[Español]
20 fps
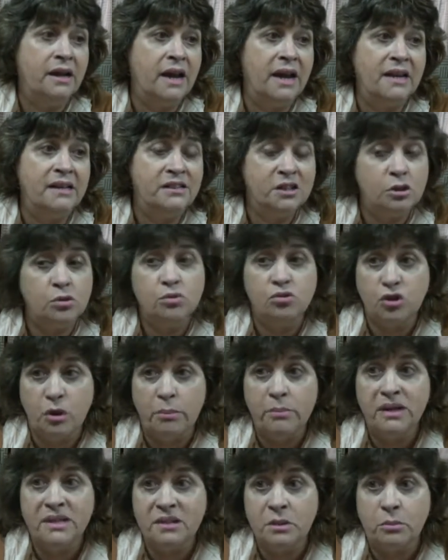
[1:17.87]
la
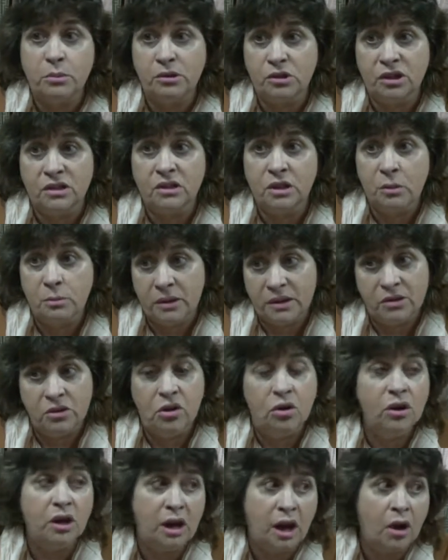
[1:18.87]
institución más importante del
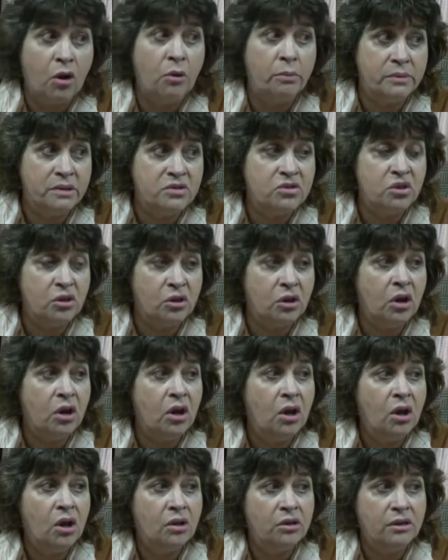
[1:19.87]
partido, que la convención
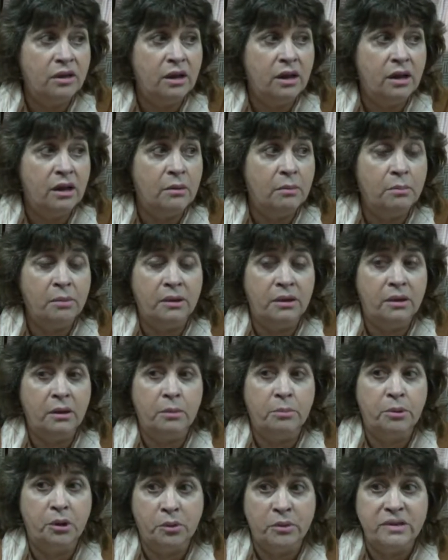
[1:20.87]
del
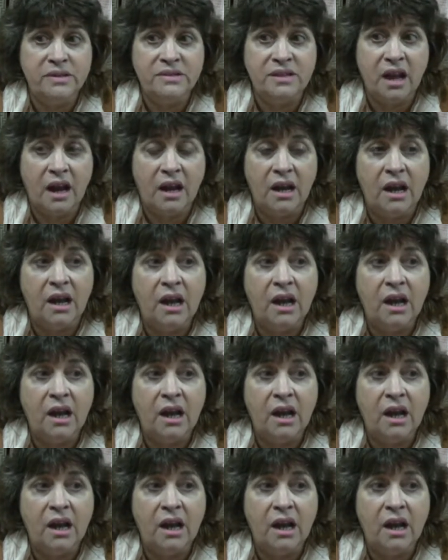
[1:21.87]
eh, provincial.